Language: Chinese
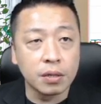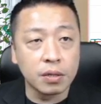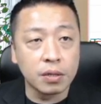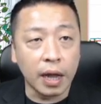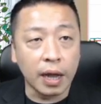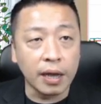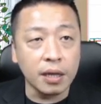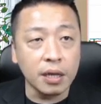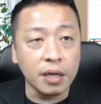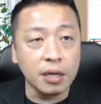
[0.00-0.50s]

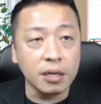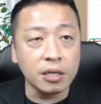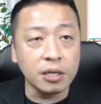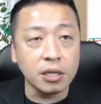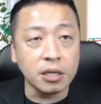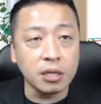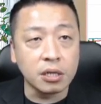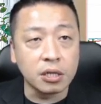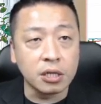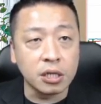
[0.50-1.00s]
来一
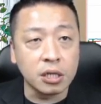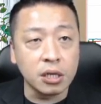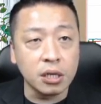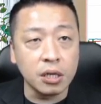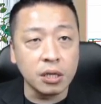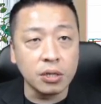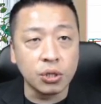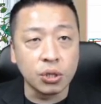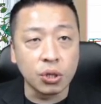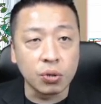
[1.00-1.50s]
四
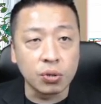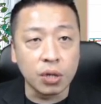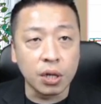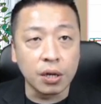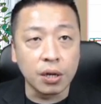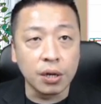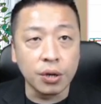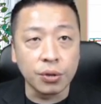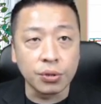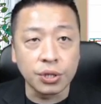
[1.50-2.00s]
七一九
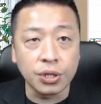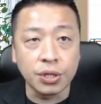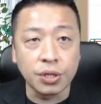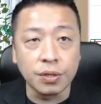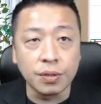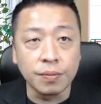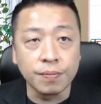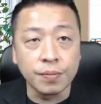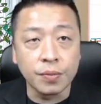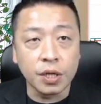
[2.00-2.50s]
点六四，
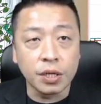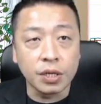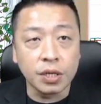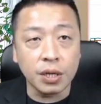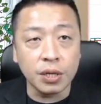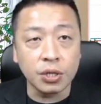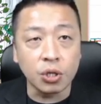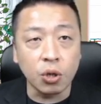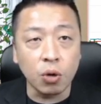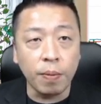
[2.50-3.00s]

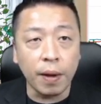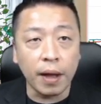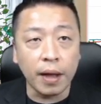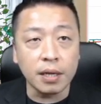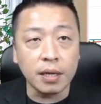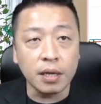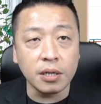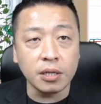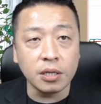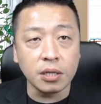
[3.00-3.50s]
今天收
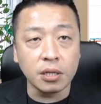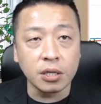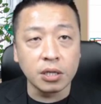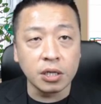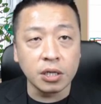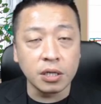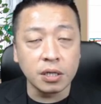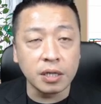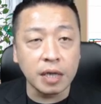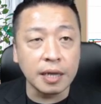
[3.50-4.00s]
盘一四
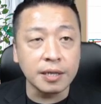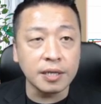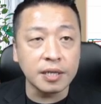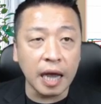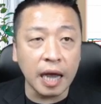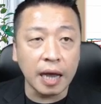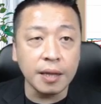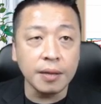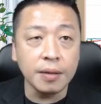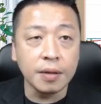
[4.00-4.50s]
七三
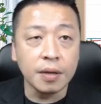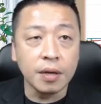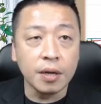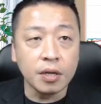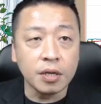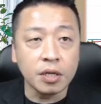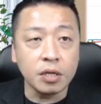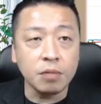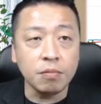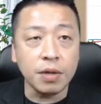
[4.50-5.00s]
三，
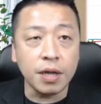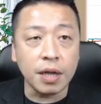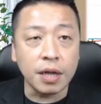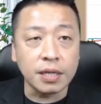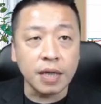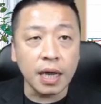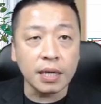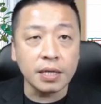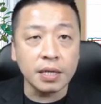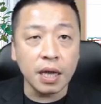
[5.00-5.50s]
是不是也
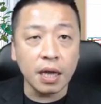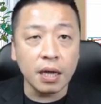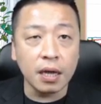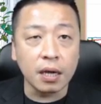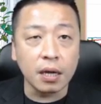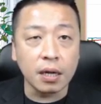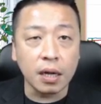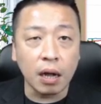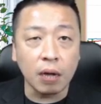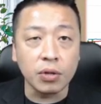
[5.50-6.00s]
在这
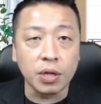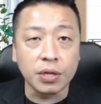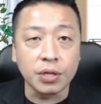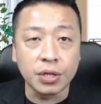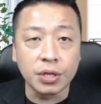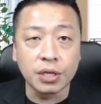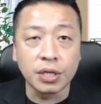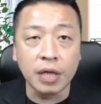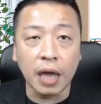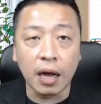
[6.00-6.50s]
个高点
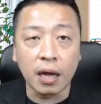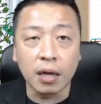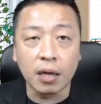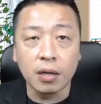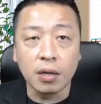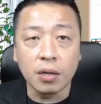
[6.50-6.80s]
之上？